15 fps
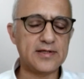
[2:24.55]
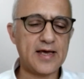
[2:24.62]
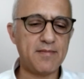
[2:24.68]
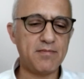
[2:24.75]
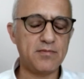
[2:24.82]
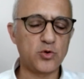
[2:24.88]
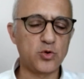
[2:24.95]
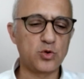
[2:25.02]

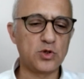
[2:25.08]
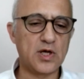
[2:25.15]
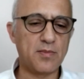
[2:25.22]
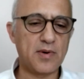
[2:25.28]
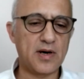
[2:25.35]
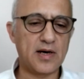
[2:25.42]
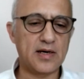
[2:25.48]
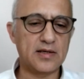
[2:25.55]
Hem
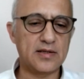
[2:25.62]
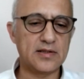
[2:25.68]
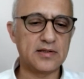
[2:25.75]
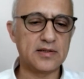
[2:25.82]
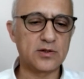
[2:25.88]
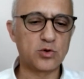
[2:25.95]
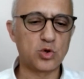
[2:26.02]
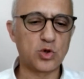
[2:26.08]
uygulama
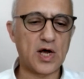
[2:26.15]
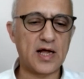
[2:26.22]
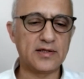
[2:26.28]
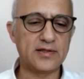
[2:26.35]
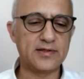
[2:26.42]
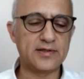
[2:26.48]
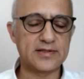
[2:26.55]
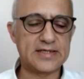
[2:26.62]
e,
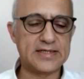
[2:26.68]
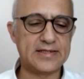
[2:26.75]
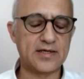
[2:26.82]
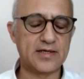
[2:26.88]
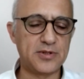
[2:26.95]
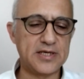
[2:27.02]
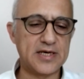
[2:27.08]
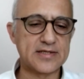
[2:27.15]
kural
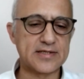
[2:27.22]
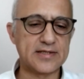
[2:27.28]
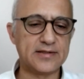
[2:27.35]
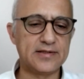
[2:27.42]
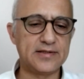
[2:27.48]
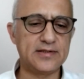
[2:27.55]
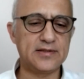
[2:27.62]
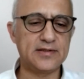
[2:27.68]
kitabı
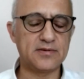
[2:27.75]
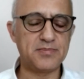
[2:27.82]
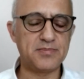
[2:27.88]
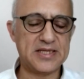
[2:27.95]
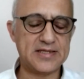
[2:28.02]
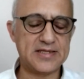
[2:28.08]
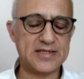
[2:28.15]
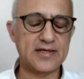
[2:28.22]
yazıldı,
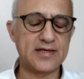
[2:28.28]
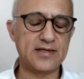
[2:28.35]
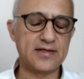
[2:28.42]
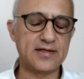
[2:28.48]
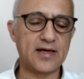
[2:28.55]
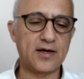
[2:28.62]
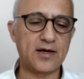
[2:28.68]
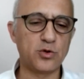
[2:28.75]

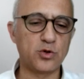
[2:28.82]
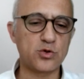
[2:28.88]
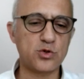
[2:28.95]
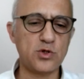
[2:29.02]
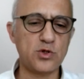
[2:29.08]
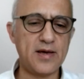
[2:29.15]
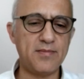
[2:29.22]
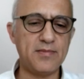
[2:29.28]
bitirildi daha
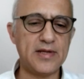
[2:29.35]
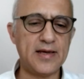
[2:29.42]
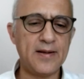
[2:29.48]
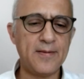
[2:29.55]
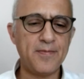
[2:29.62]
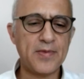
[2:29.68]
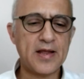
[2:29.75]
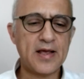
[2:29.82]
doğrusu. Hem de
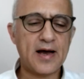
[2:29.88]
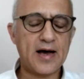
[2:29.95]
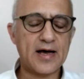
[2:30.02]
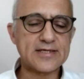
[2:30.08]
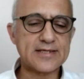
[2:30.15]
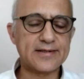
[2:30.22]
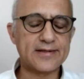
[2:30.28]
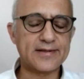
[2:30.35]

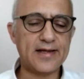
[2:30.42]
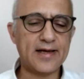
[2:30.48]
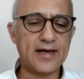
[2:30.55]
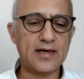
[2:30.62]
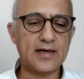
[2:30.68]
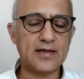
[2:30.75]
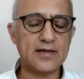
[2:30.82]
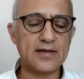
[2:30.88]

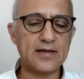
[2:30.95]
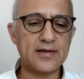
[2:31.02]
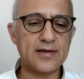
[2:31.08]
aslında e,